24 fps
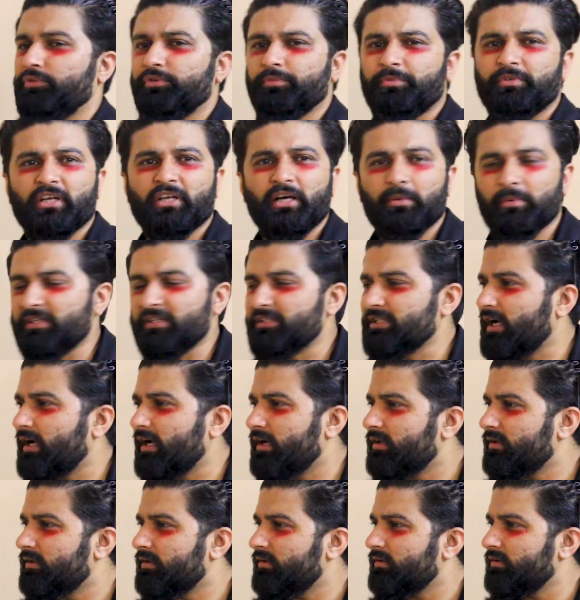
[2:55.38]
उनका बचा
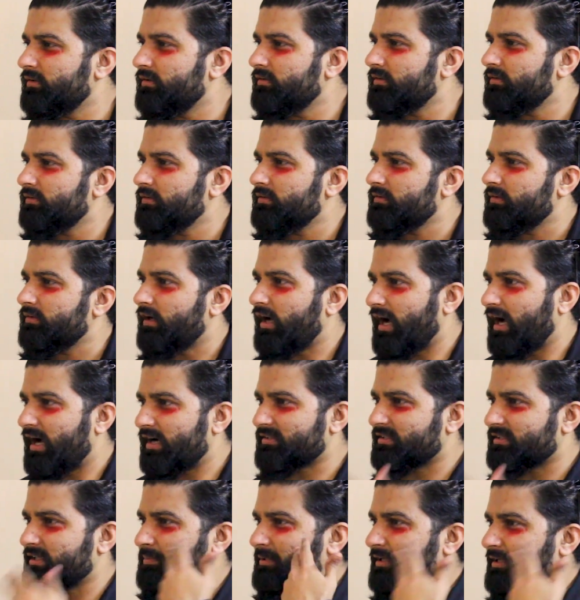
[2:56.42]
आज
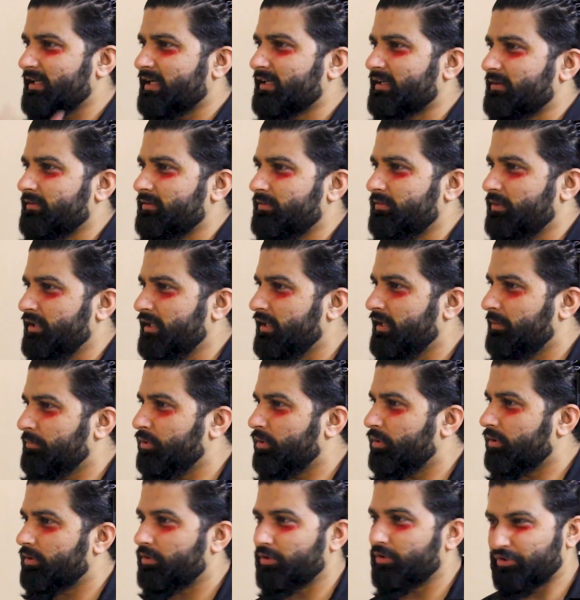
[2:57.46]
से पहला हम
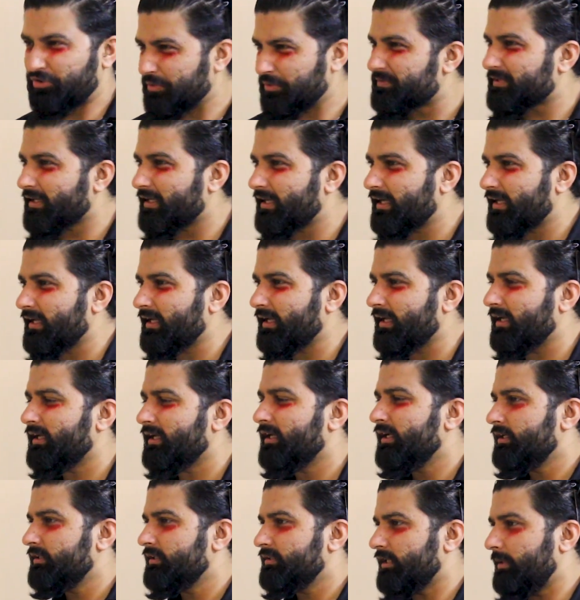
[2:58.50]
लोग और दूसरे करेंगे
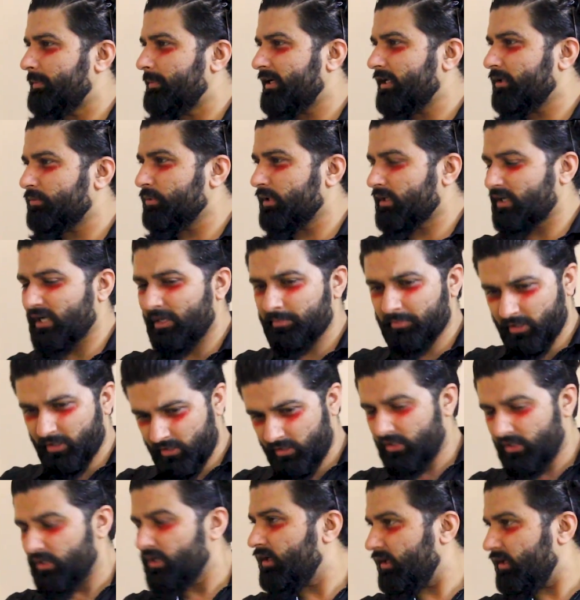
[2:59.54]
चल बेटा तू काम कर
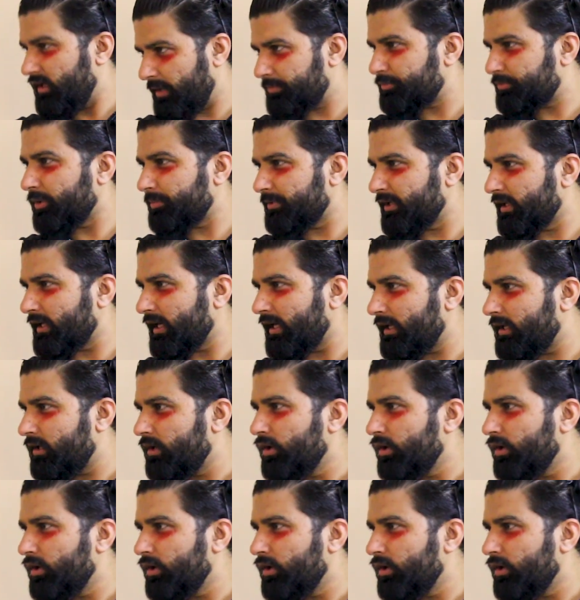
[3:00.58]
लैपटॉप निकाल